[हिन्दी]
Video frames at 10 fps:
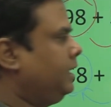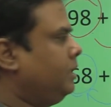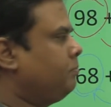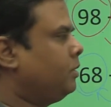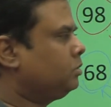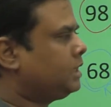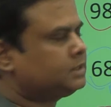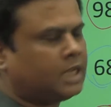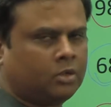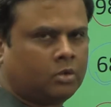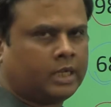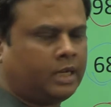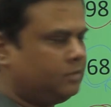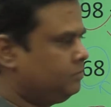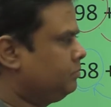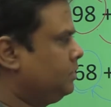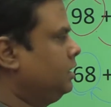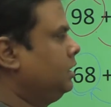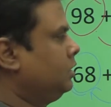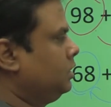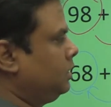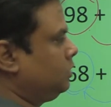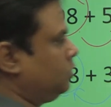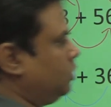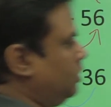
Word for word: लिए बहुत आसान हो गया तो